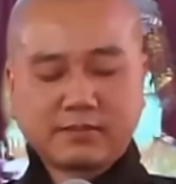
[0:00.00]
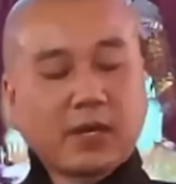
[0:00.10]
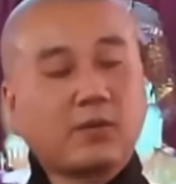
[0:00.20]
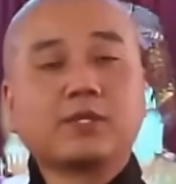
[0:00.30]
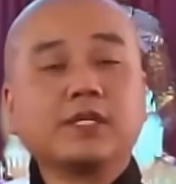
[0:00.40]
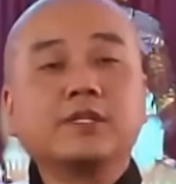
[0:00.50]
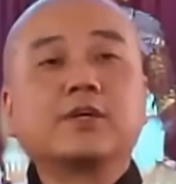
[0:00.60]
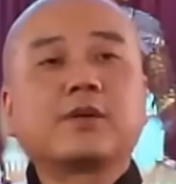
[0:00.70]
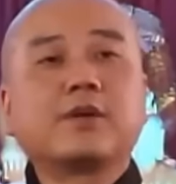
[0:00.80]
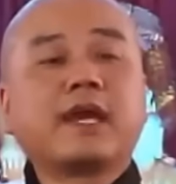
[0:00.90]
câu chữ
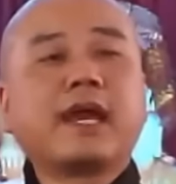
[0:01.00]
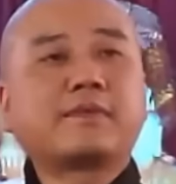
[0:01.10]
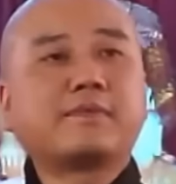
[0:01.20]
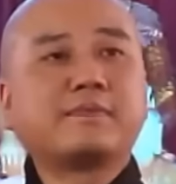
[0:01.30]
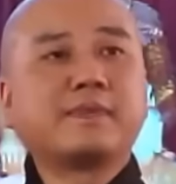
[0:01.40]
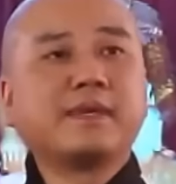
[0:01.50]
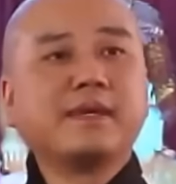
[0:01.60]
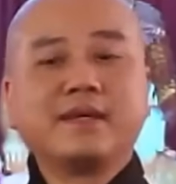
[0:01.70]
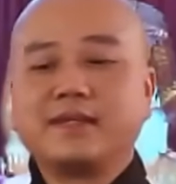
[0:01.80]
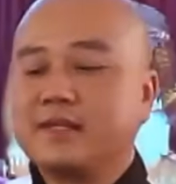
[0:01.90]
nó có khác,
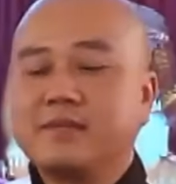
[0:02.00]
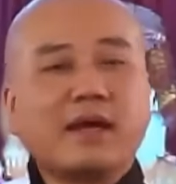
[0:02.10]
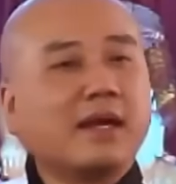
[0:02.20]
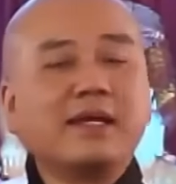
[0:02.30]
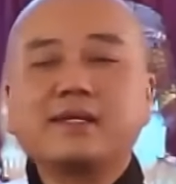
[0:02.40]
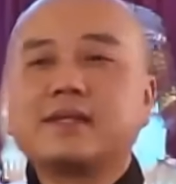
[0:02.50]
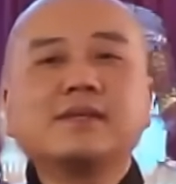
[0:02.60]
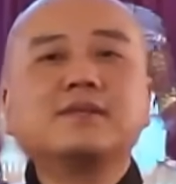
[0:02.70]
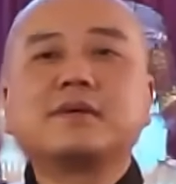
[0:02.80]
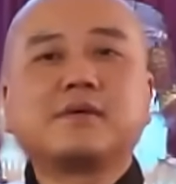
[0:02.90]
nhưng mà ý
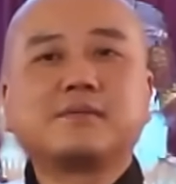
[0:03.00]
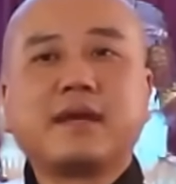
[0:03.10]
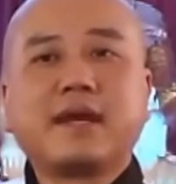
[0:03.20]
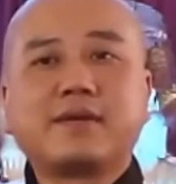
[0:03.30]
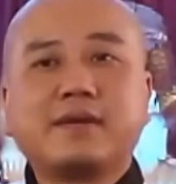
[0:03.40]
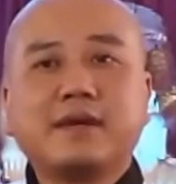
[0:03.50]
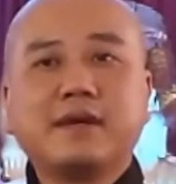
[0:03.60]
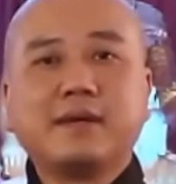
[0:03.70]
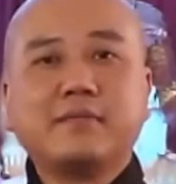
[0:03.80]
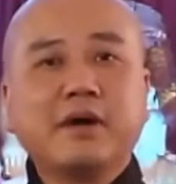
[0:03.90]
tứ nó không khác.
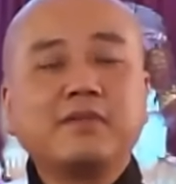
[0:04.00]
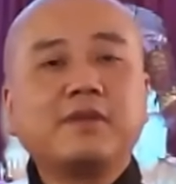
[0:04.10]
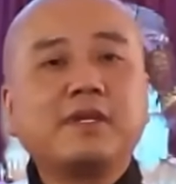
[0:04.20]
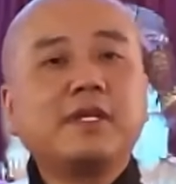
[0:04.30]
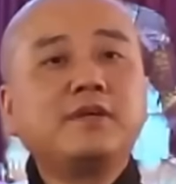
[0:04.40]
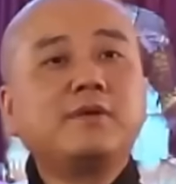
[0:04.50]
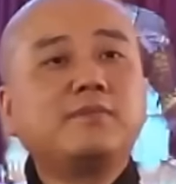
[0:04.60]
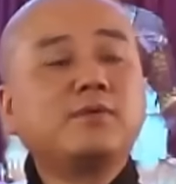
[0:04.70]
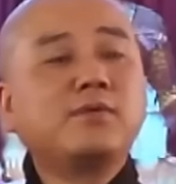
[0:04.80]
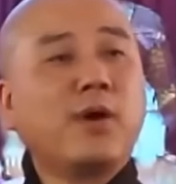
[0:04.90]
Bởi vì nếu
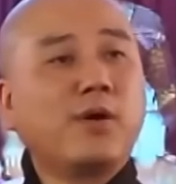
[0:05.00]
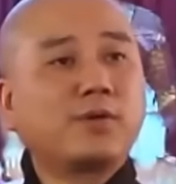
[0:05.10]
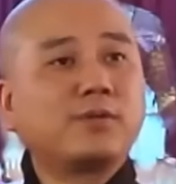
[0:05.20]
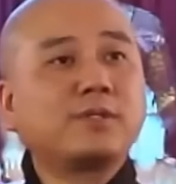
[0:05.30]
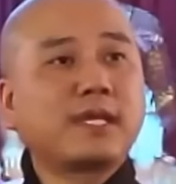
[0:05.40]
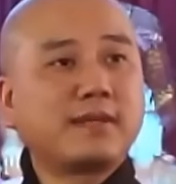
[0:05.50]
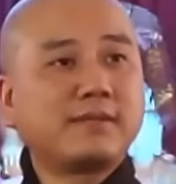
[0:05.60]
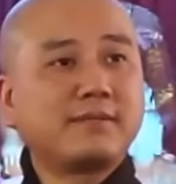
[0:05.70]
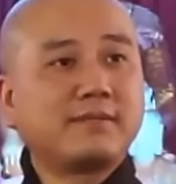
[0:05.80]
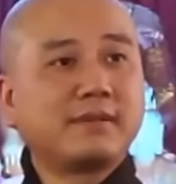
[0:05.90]
mình muốn độ chúng
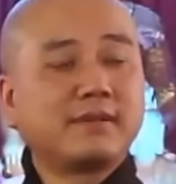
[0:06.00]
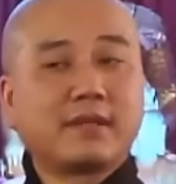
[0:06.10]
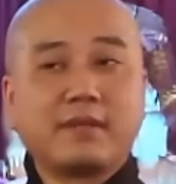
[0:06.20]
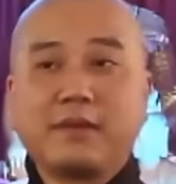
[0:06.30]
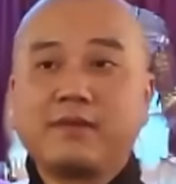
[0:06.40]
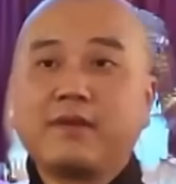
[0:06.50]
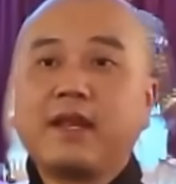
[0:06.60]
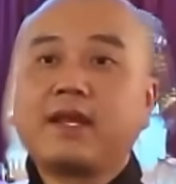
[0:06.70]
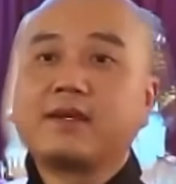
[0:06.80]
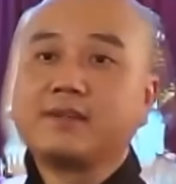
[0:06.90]
sanh thì mình
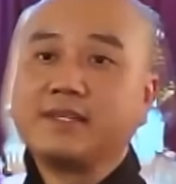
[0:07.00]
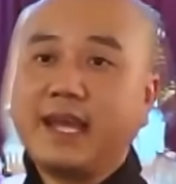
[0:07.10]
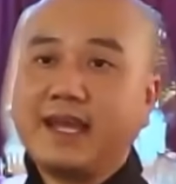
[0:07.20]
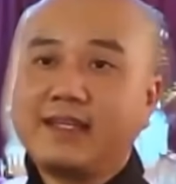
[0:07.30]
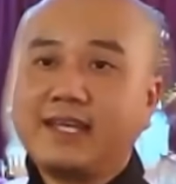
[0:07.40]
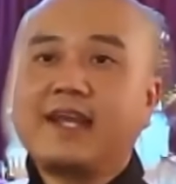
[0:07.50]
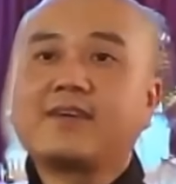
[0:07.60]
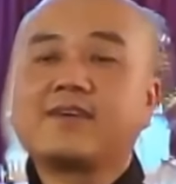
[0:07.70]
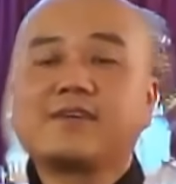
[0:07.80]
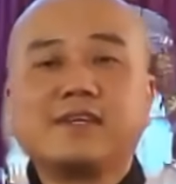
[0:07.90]
phải là người giác,
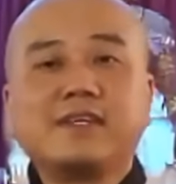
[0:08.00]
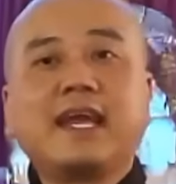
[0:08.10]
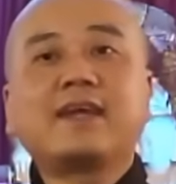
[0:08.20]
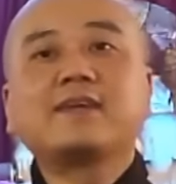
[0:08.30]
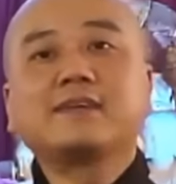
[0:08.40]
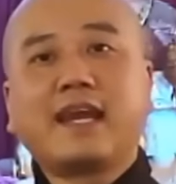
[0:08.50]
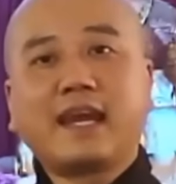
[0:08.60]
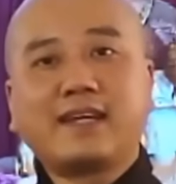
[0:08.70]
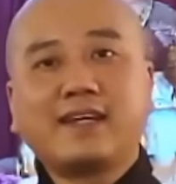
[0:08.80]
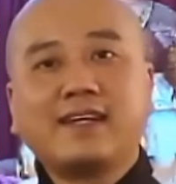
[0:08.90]
giác rồi đi giác người
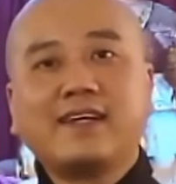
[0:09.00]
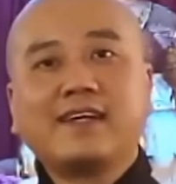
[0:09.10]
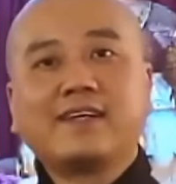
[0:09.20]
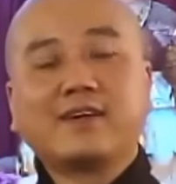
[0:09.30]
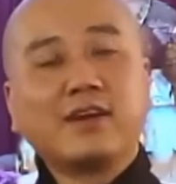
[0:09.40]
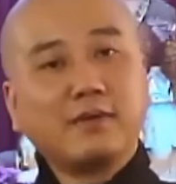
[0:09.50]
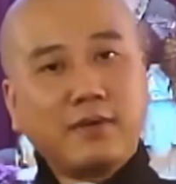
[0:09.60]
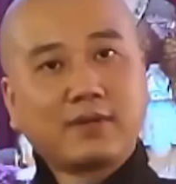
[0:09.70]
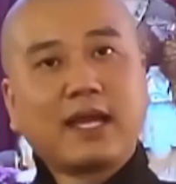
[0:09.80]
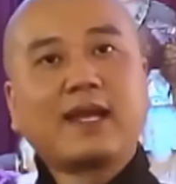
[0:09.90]
khác, gọi là
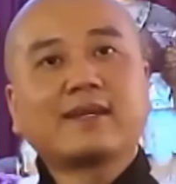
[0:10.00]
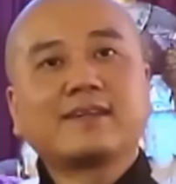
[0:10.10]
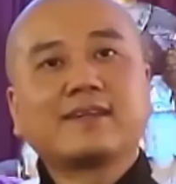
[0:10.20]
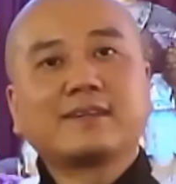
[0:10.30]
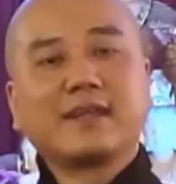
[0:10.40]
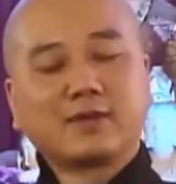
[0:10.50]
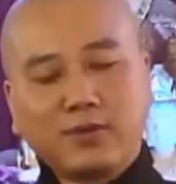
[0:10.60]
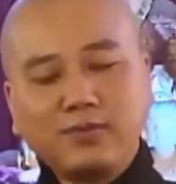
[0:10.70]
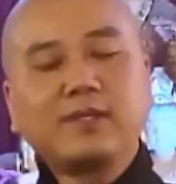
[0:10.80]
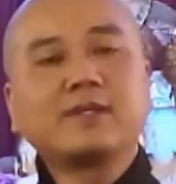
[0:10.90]
Bồ Tát. Thì
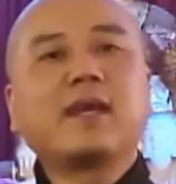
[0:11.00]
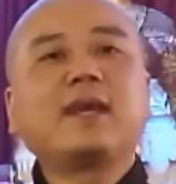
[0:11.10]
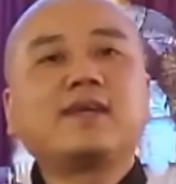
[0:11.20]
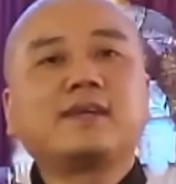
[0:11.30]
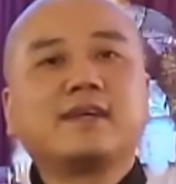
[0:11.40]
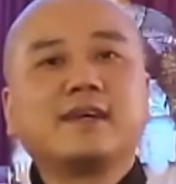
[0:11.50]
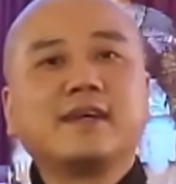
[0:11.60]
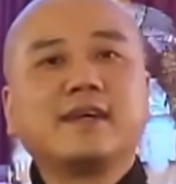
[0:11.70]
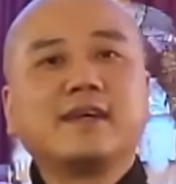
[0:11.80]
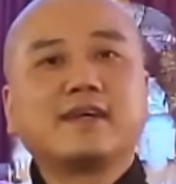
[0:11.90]
cũng như thế,
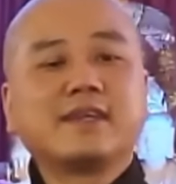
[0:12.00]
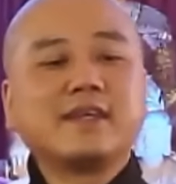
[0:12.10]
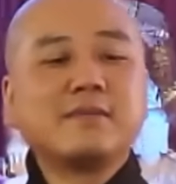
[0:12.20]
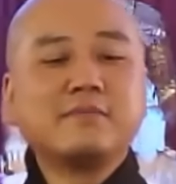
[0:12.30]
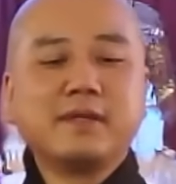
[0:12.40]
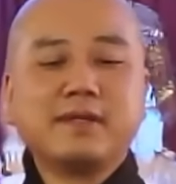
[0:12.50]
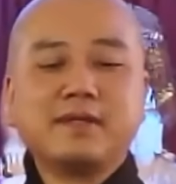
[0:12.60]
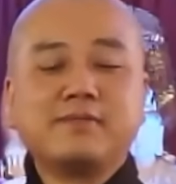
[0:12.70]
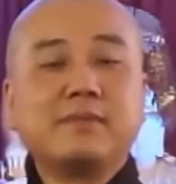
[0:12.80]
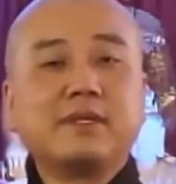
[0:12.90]
cho
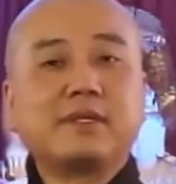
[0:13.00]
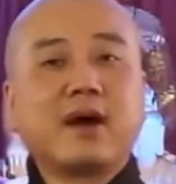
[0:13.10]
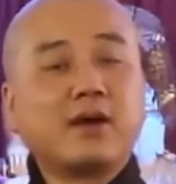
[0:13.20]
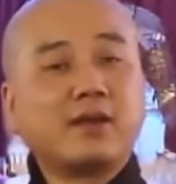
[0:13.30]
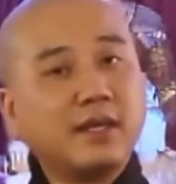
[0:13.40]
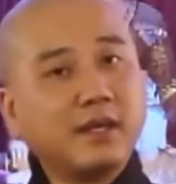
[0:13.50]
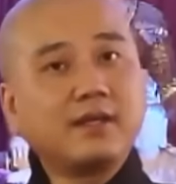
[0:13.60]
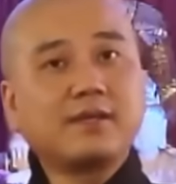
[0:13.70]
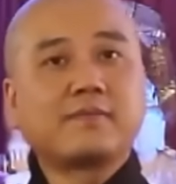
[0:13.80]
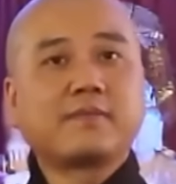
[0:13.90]
nên mình thọ giới.